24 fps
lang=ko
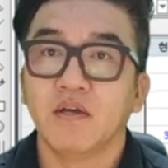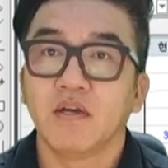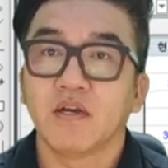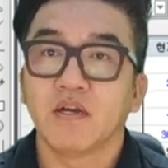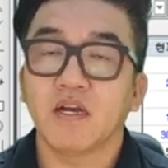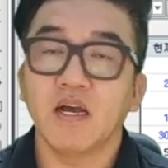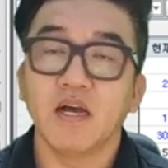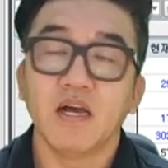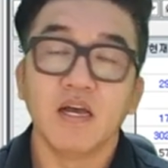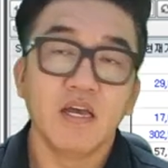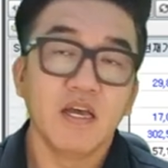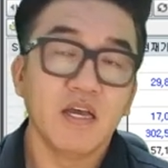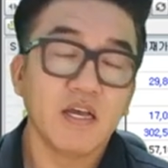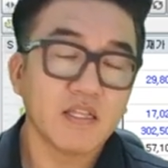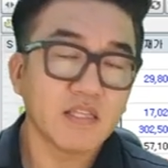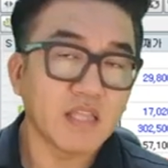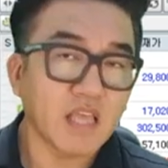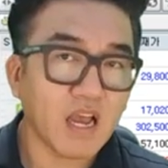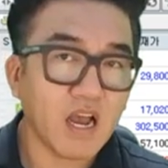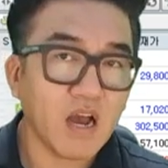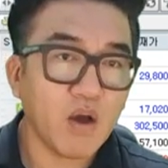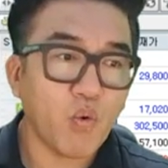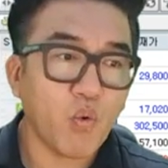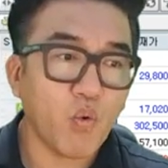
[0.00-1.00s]
그러니까
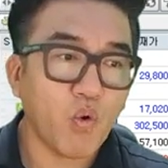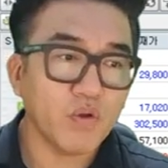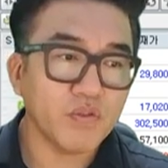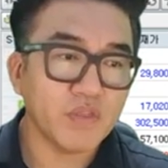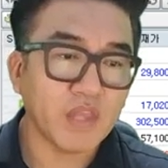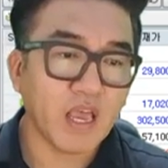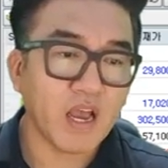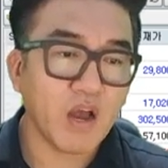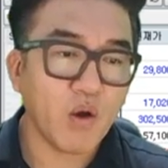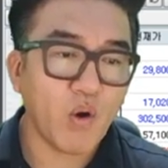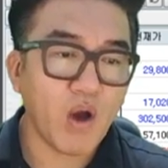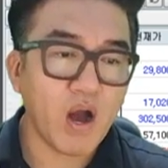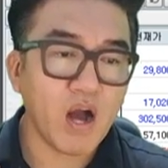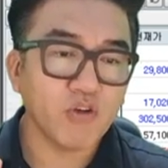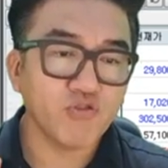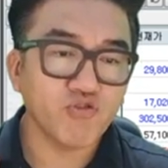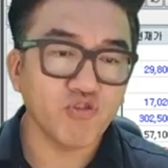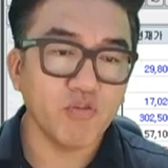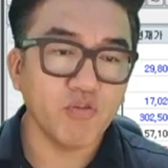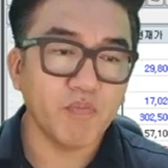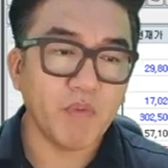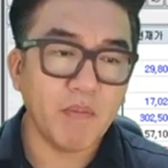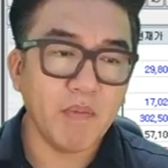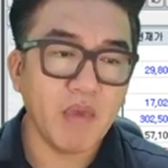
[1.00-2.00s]
내가 내가
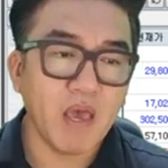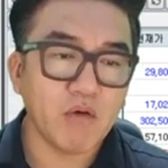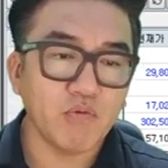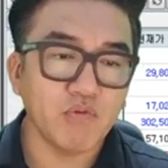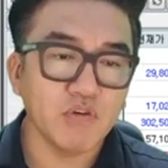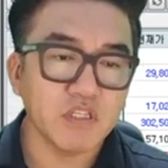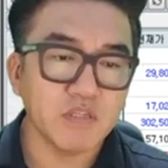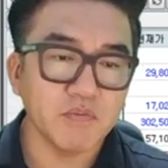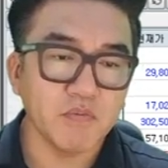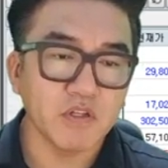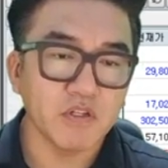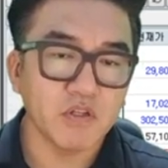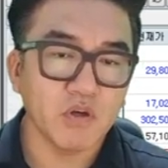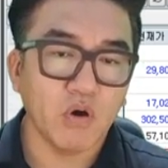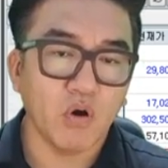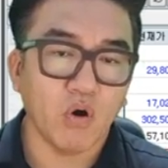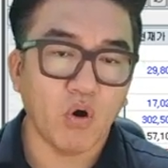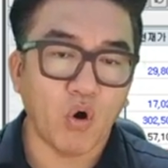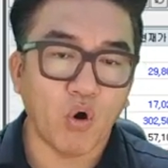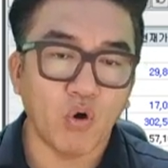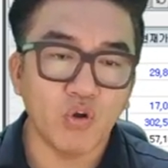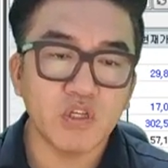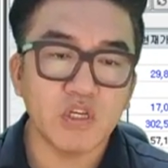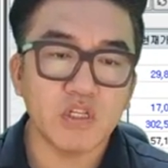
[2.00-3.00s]
화학주를 매매하고 있으면서
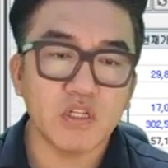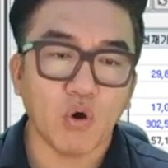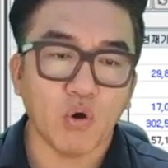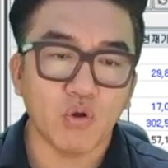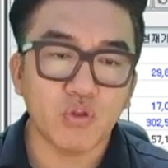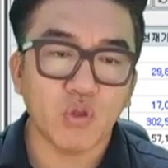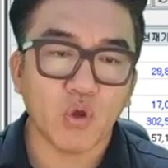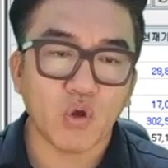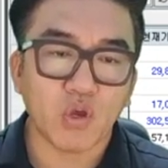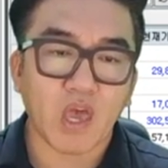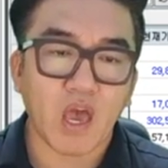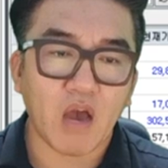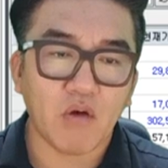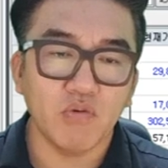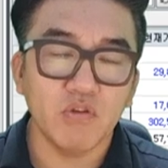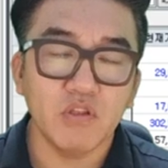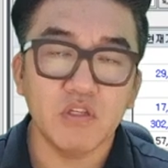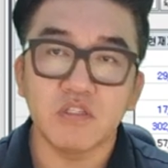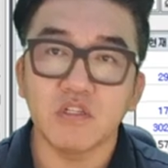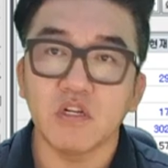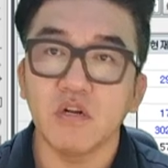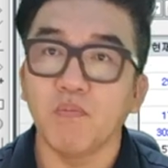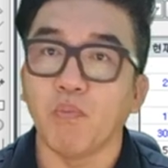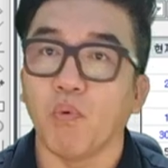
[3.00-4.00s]
어디서 어떻게 하고
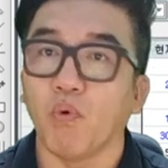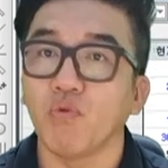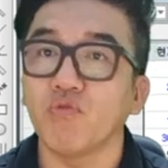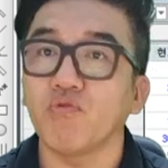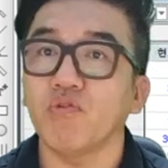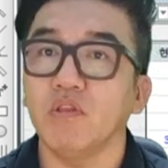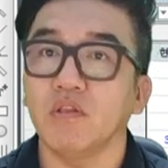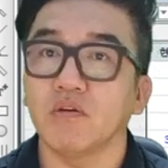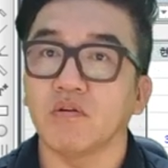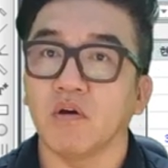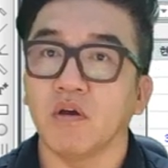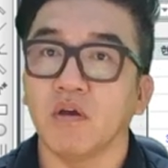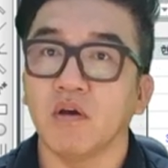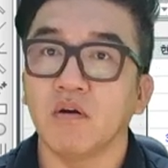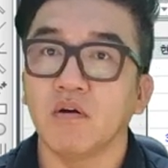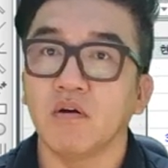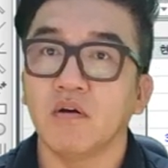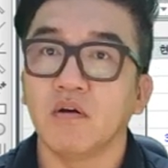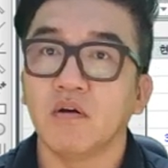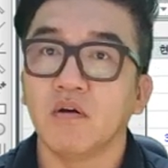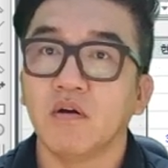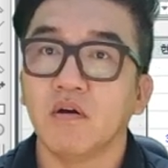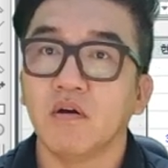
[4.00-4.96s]
있는지를 모르고 있는 거예요.